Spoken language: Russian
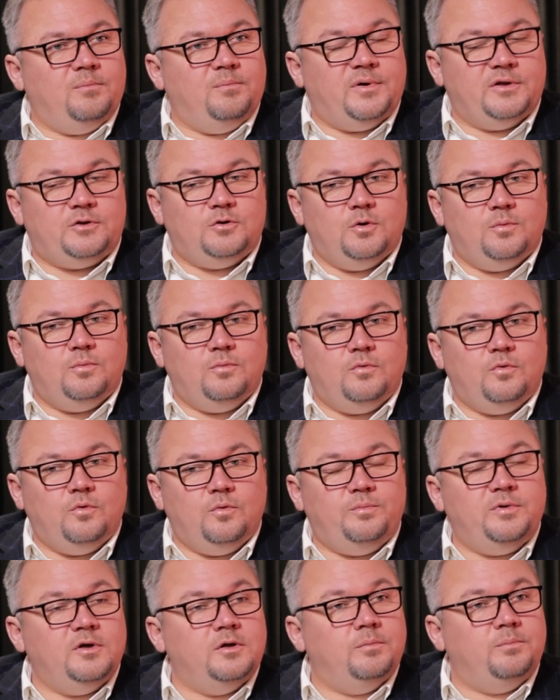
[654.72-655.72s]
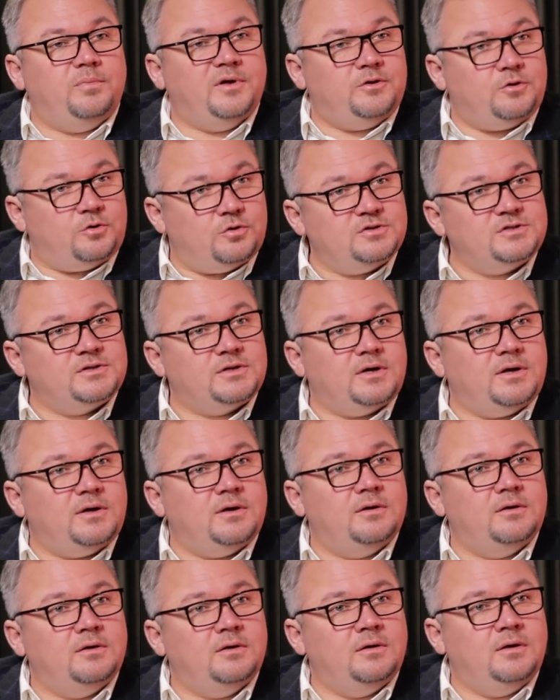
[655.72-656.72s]
потом убил
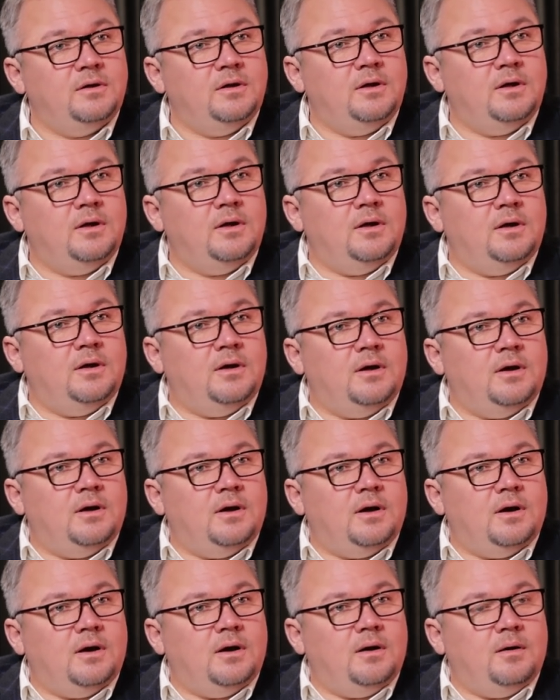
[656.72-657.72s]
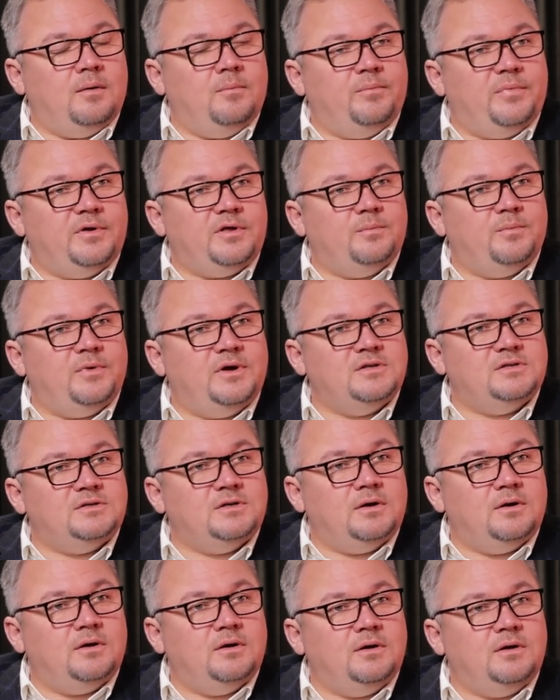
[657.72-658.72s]
подростка,
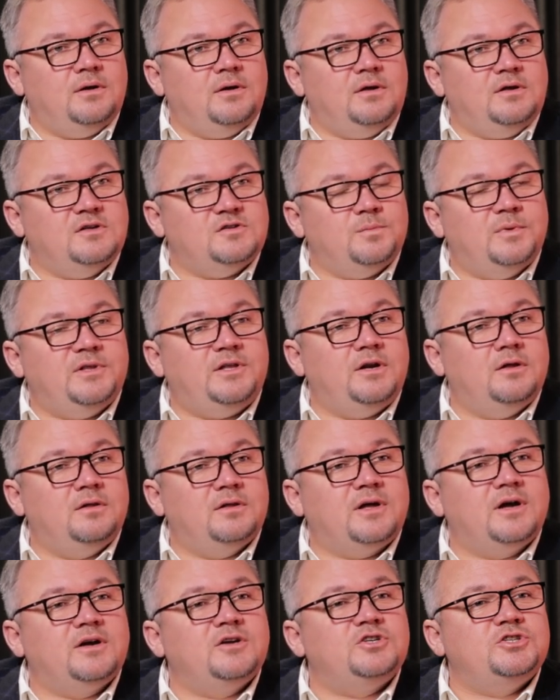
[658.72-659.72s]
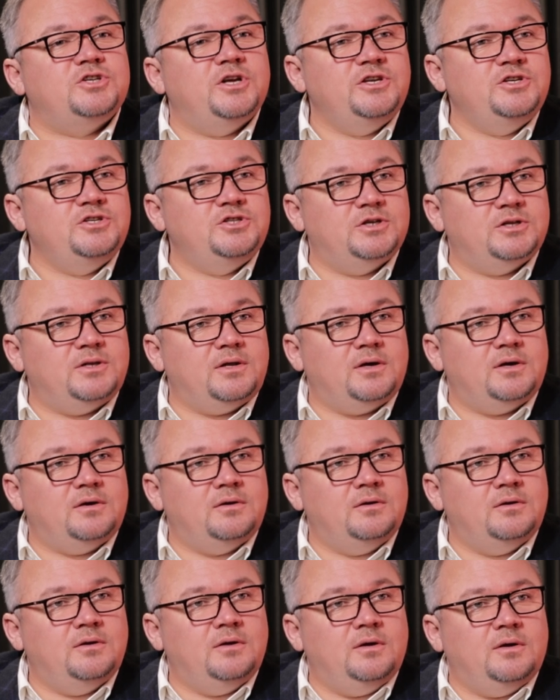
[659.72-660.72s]
понимаете, и смотрел, как женщина
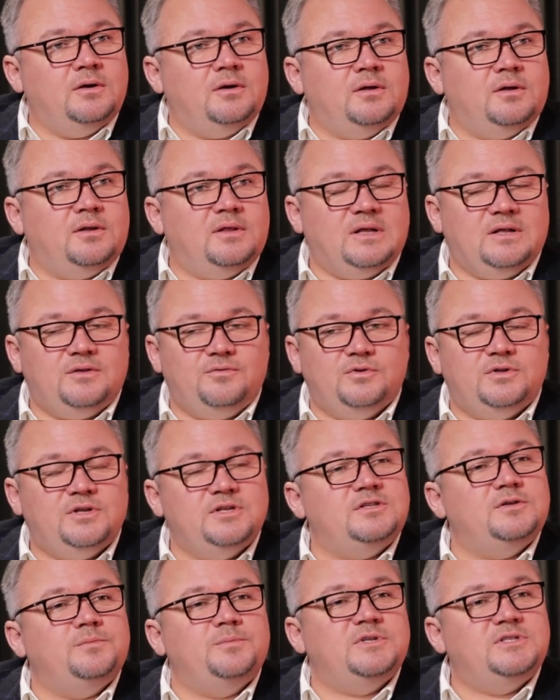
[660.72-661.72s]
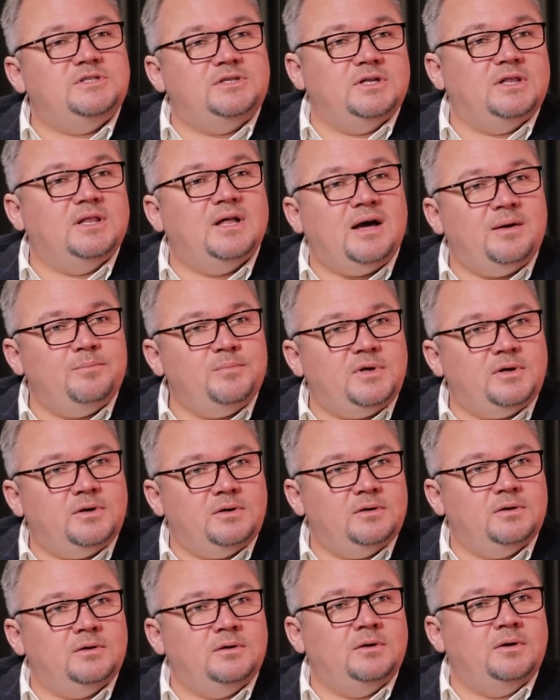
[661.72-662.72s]
над вот этими телами
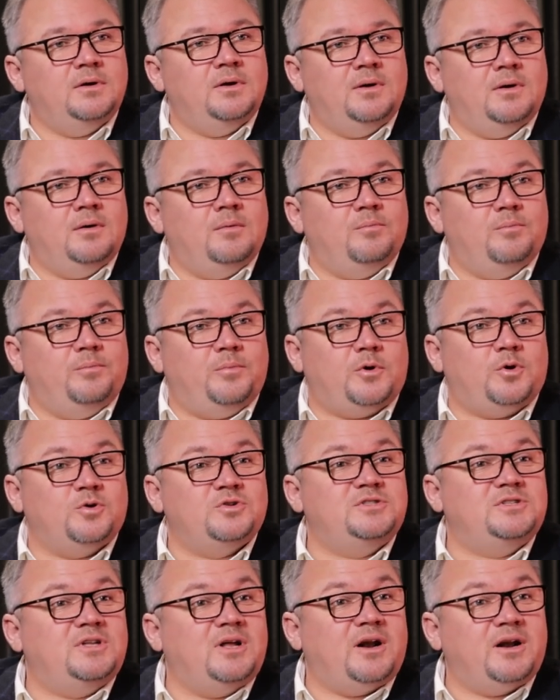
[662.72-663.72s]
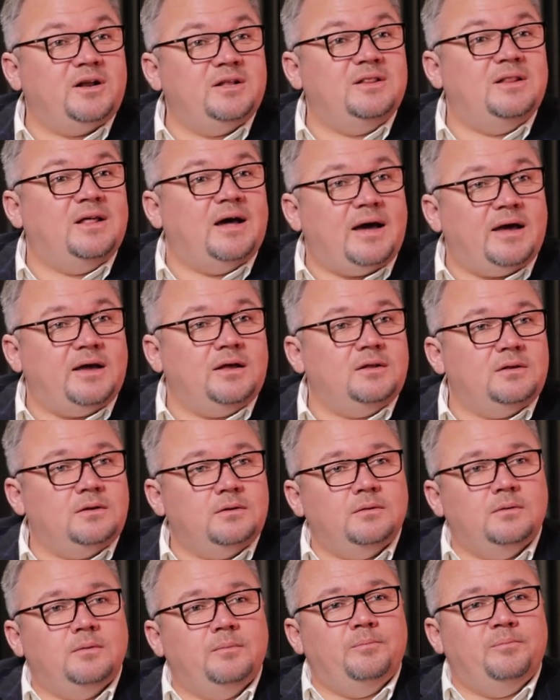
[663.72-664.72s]
просто рыдает,
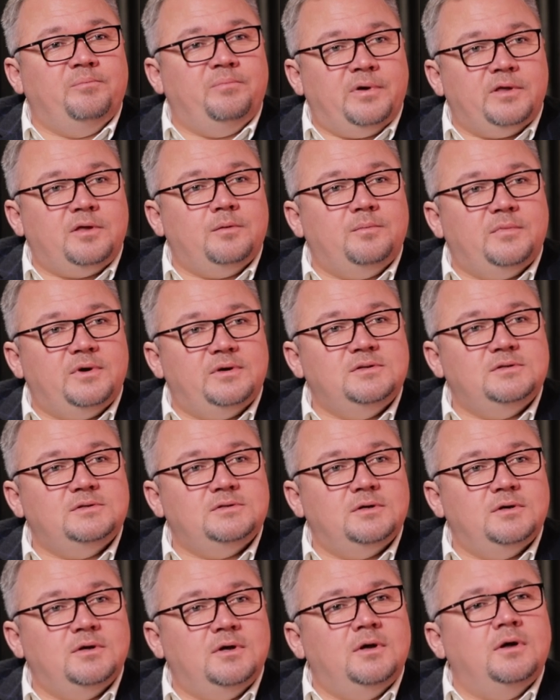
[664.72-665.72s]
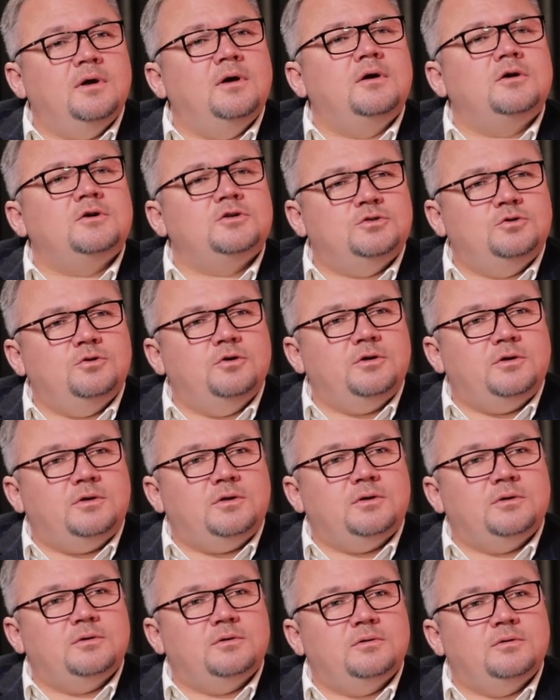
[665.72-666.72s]
понимаете. Что
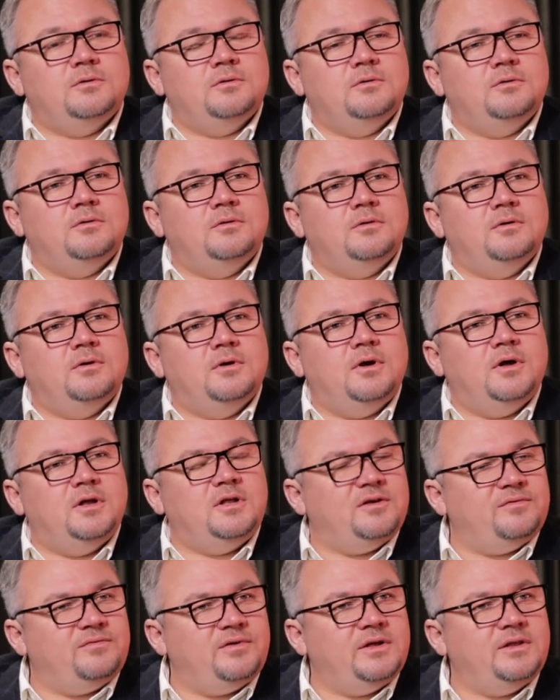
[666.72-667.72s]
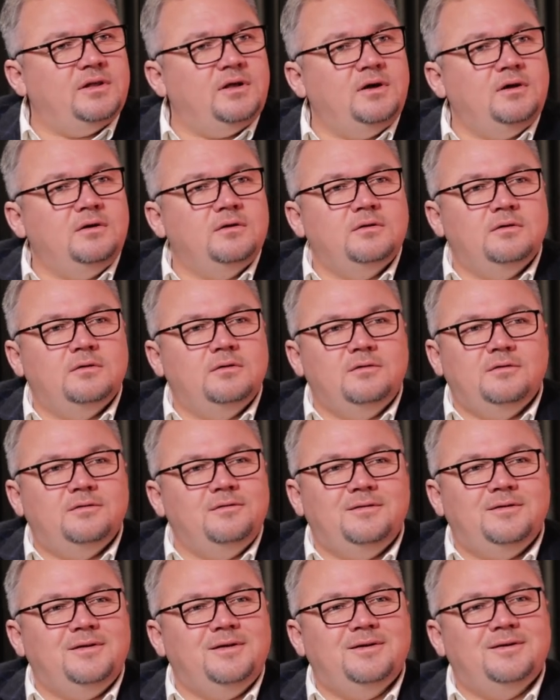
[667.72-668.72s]
это? Это война?
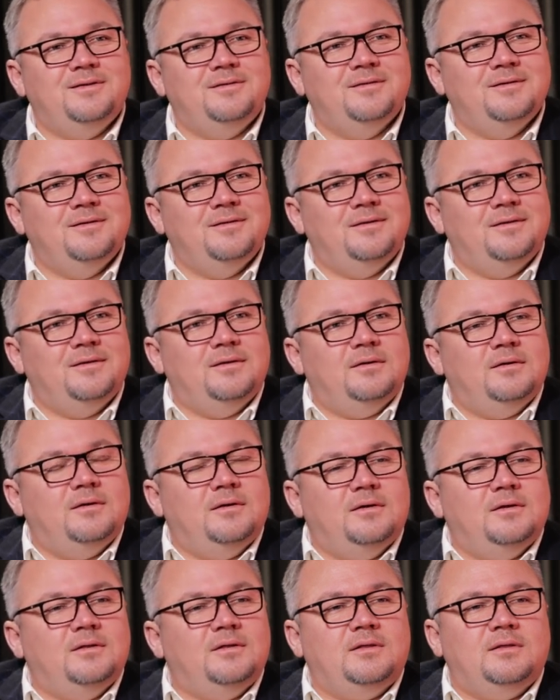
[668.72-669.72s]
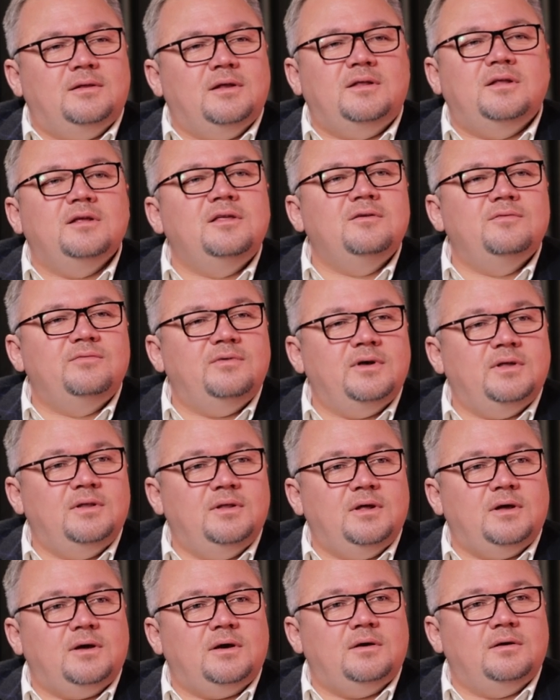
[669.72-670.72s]
Нет, это не
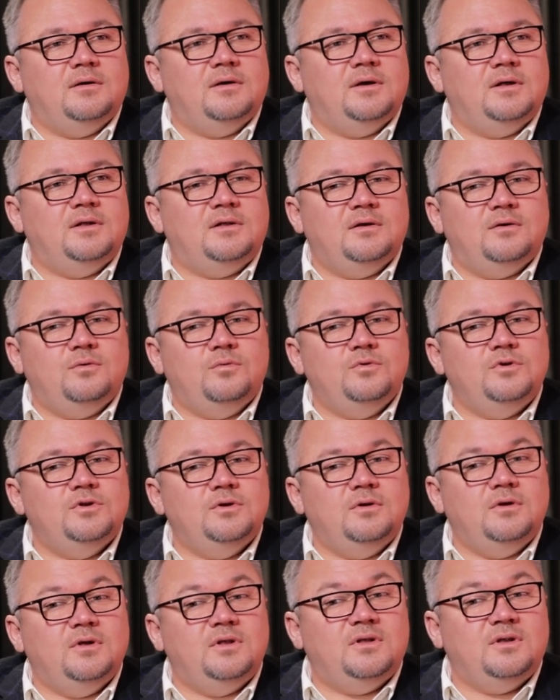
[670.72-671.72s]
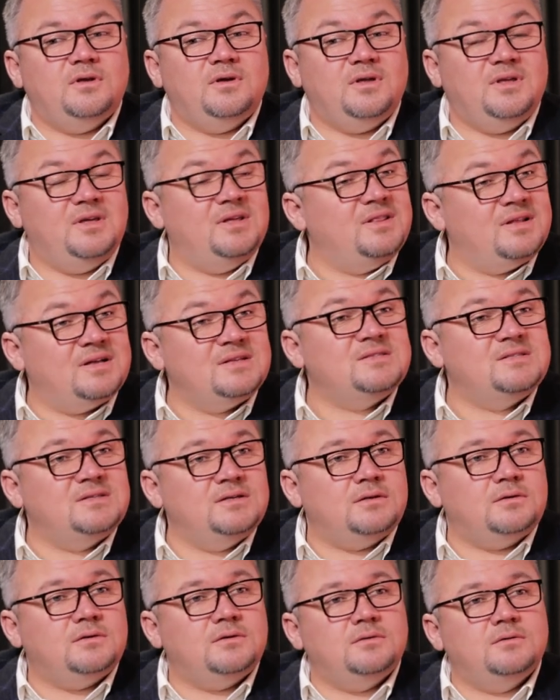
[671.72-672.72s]
война, это, уни... это
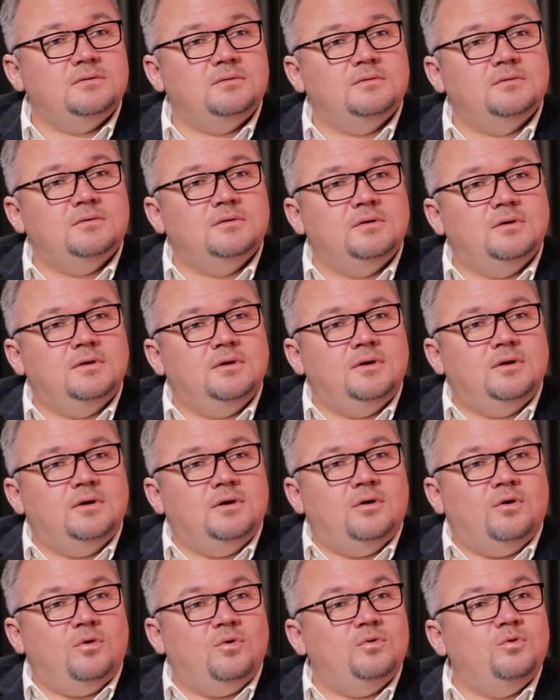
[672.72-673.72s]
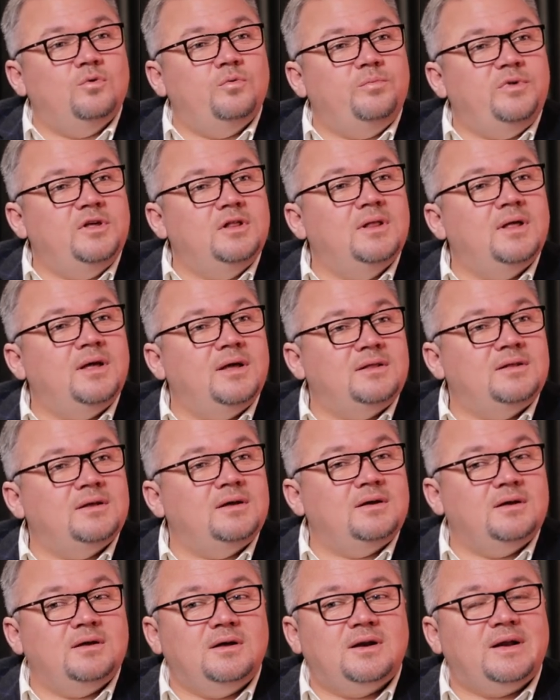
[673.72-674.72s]
геноцид. Он убил
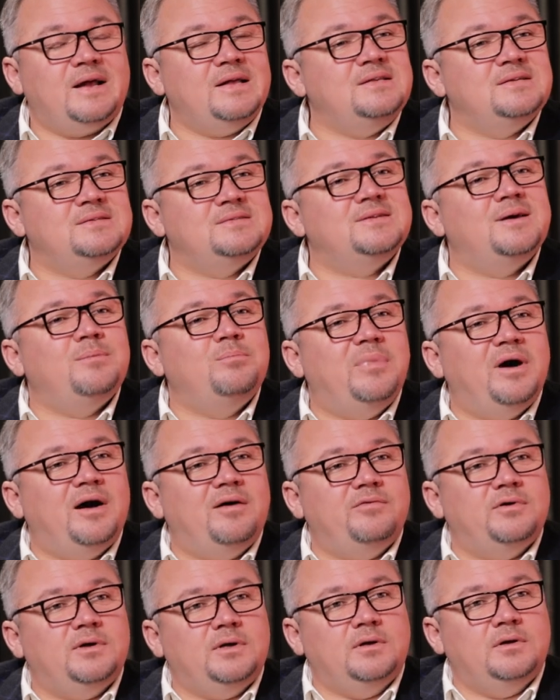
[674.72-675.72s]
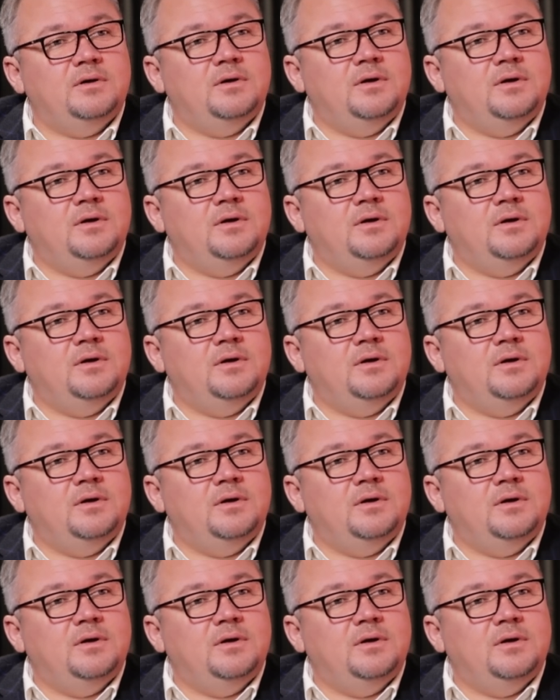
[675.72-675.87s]
это ради забавы.